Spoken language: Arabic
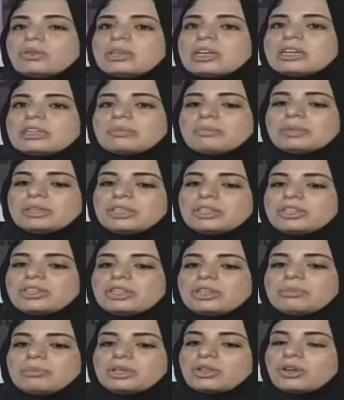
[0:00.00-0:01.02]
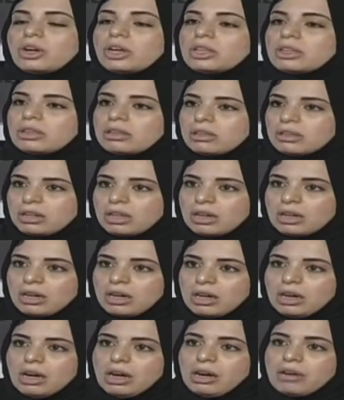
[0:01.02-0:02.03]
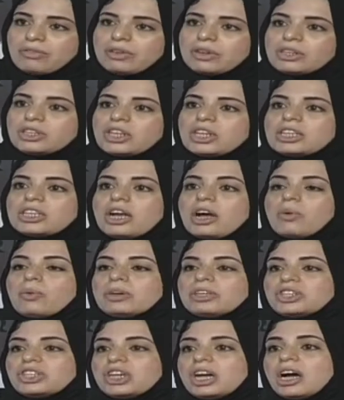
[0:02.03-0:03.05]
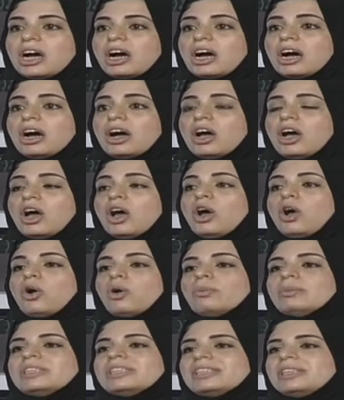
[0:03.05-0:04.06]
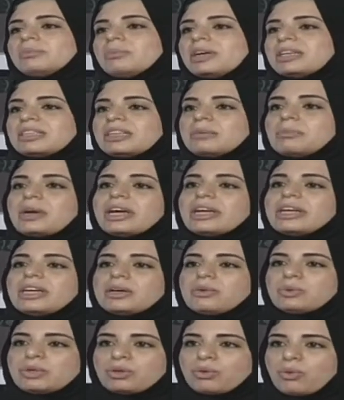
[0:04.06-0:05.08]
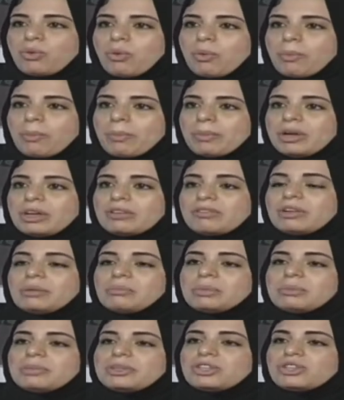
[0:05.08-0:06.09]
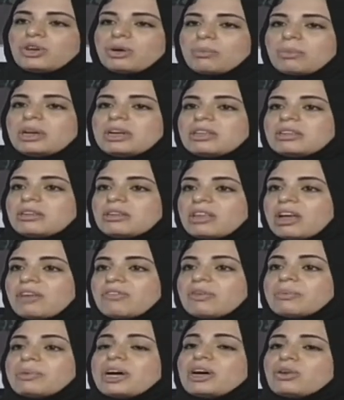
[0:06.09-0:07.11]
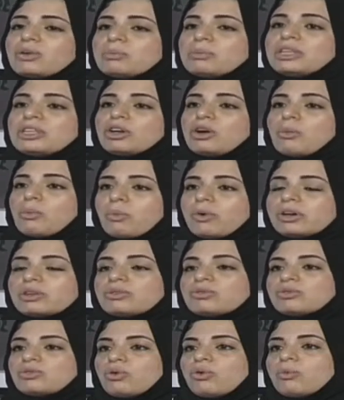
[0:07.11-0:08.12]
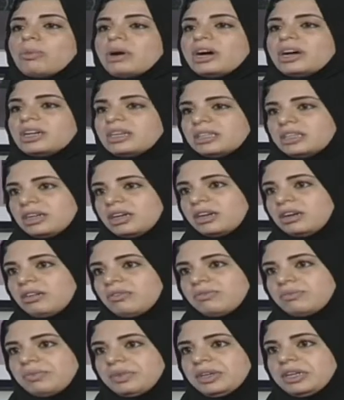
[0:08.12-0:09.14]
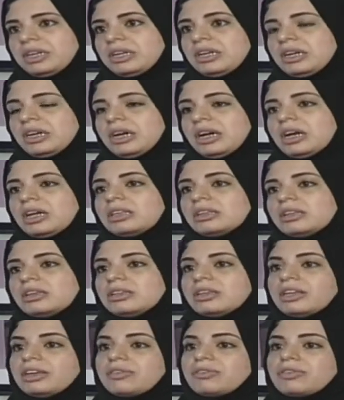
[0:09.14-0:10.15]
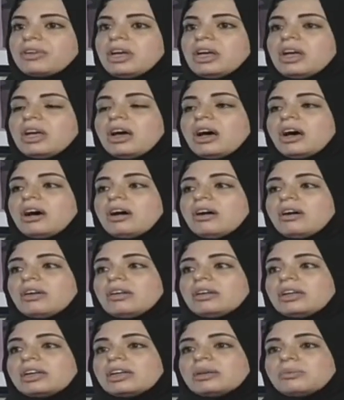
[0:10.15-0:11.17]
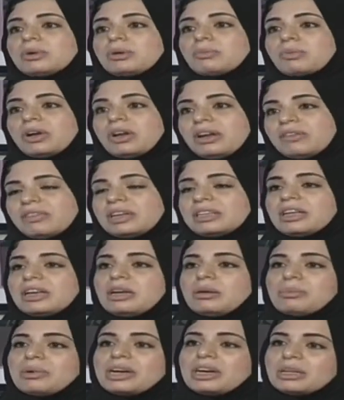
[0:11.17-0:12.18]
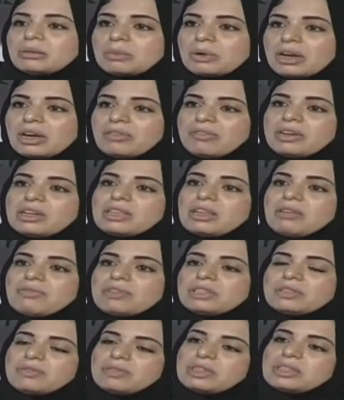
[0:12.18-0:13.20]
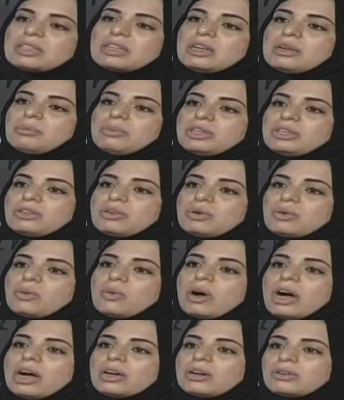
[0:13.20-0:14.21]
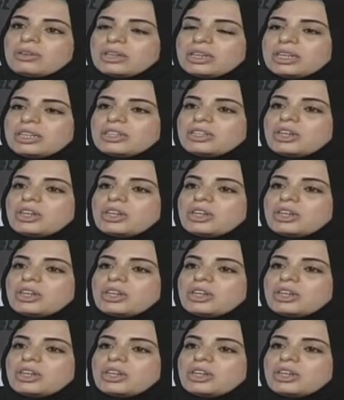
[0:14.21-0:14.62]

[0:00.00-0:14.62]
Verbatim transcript: انه الناس بتيجي بتحط آه، فرشتها واشيائها وبتسيبها زي ما هي وتقوم فلما بيجوا عمال النظافه بياخذ منهم وقت وصعوبه اكثر في التنظيف آه الله يكرمك مخلفات اللبان مخلفات الفصفص اللي بيتركوها حتى تكسير